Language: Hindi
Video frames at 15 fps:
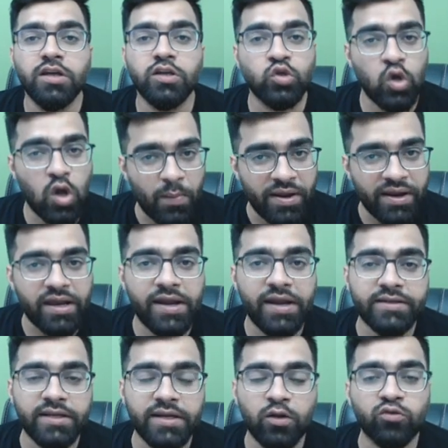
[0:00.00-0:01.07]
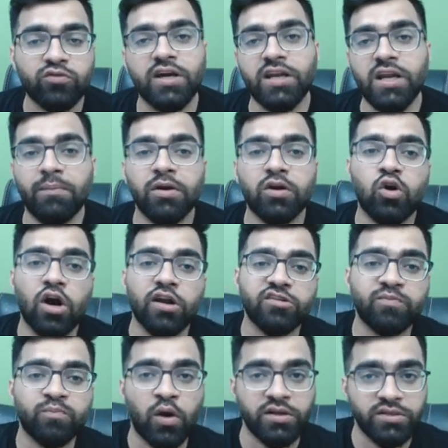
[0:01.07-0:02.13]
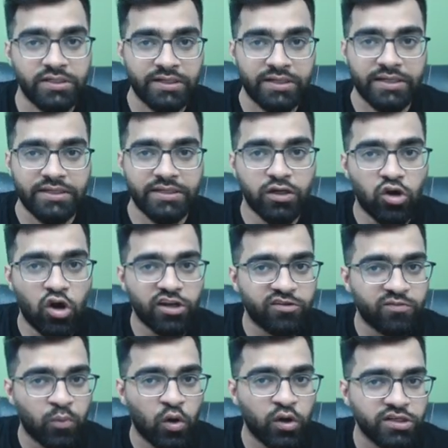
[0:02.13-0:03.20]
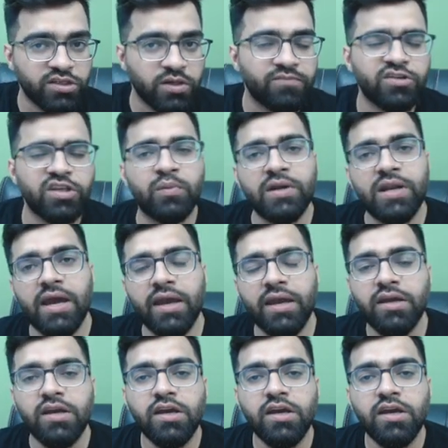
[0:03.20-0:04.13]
जो हमारा कनेक्टर है उसका नाम है कॉरेस्पॉन्डिंगली ये कॉरेस्पॉन्ड शब्द से बना है